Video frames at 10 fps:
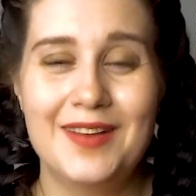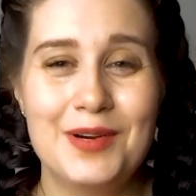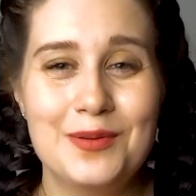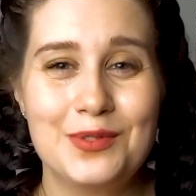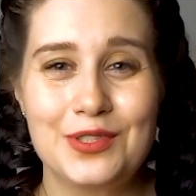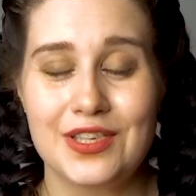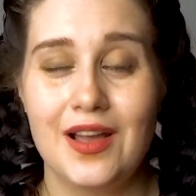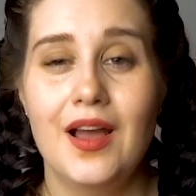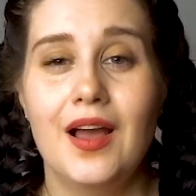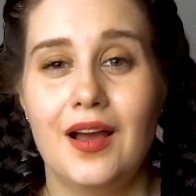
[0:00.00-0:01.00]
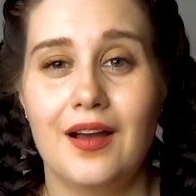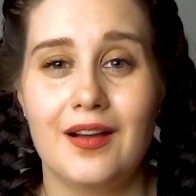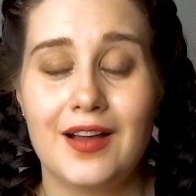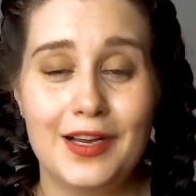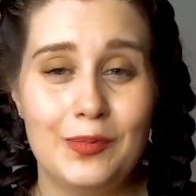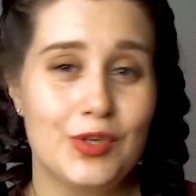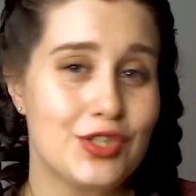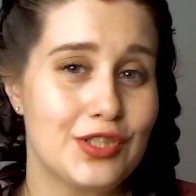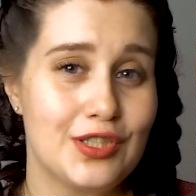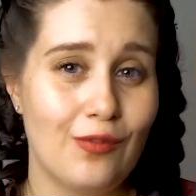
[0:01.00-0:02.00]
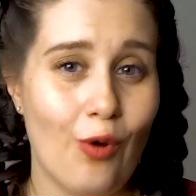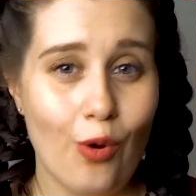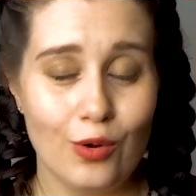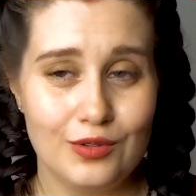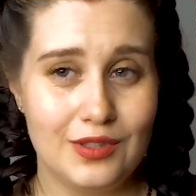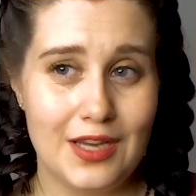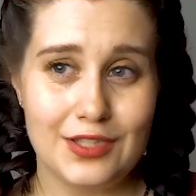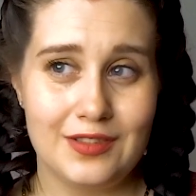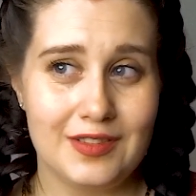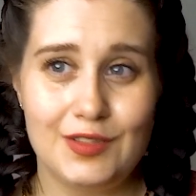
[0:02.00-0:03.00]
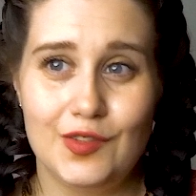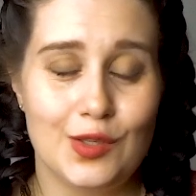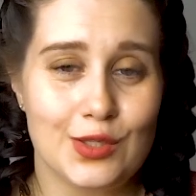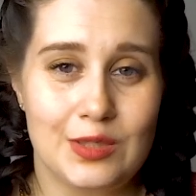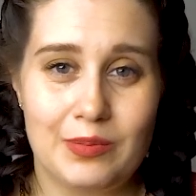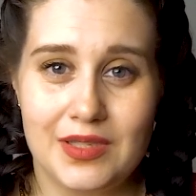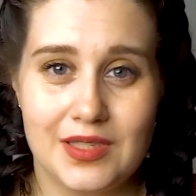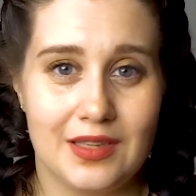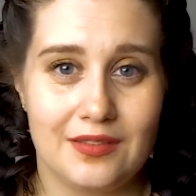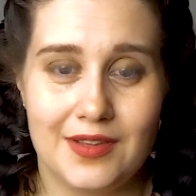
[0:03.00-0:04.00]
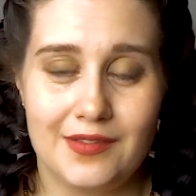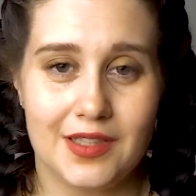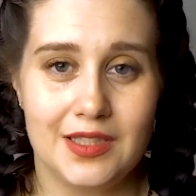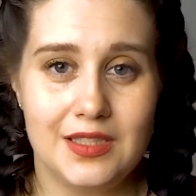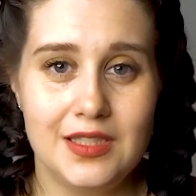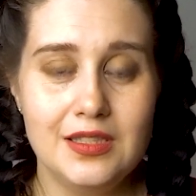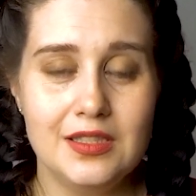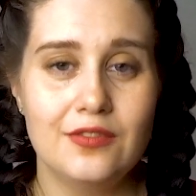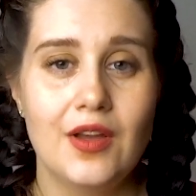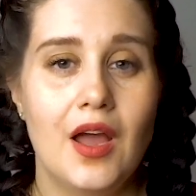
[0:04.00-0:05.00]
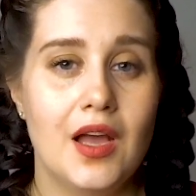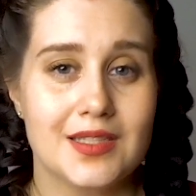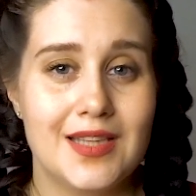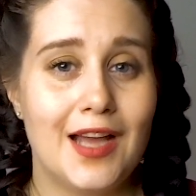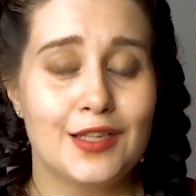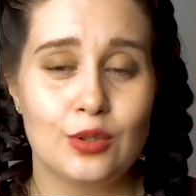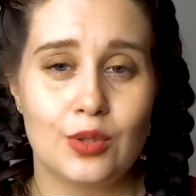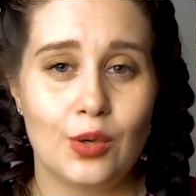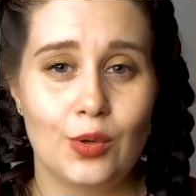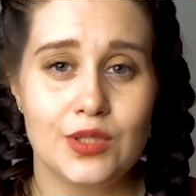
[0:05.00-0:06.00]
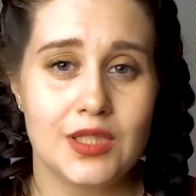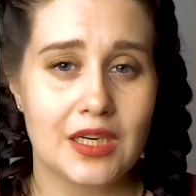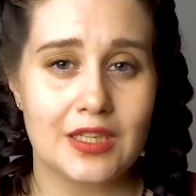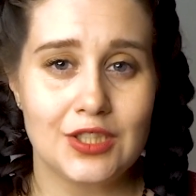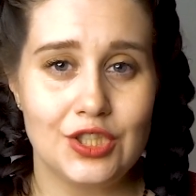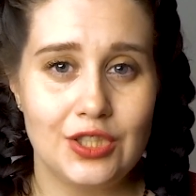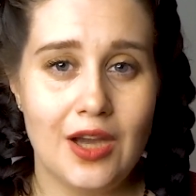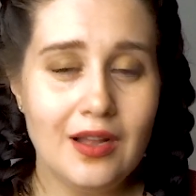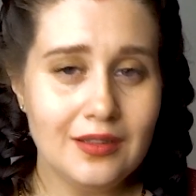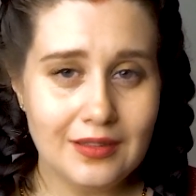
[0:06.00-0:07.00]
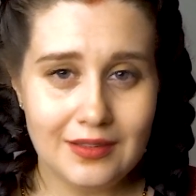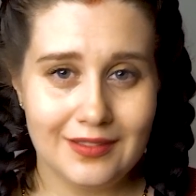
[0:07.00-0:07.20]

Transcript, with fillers: Мой муж, э, как и большинство, да, 90%, наверное, индийцев, знает, кто такой сэр Раджиникант.